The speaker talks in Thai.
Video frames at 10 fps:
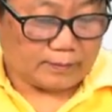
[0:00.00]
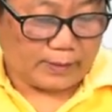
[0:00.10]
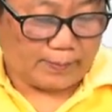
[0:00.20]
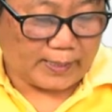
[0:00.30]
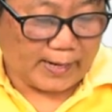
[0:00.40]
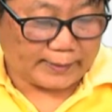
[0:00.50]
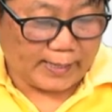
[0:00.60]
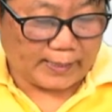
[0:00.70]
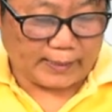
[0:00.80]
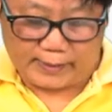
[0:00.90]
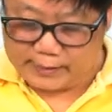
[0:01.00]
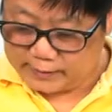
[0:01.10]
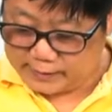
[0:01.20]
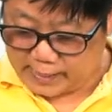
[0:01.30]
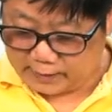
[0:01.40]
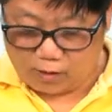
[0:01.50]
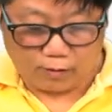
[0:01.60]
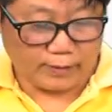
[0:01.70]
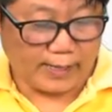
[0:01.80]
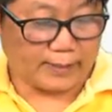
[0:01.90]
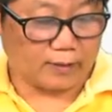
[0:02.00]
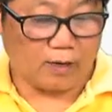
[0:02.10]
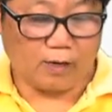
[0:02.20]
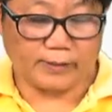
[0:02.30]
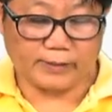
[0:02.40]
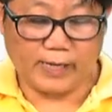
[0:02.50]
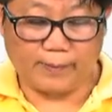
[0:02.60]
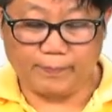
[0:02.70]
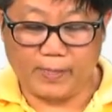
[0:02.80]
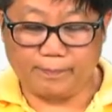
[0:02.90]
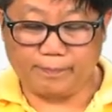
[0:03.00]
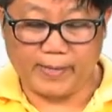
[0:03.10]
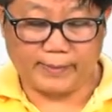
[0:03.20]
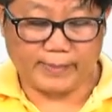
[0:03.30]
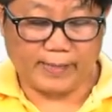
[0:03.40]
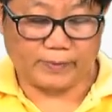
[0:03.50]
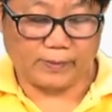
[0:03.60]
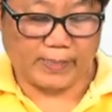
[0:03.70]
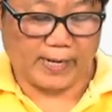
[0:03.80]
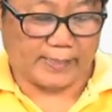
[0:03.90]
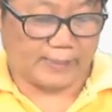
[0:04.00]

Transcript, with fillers: สมการทางคณิตศาสตร์ของเรทก็จะเป็นไปตามสมการ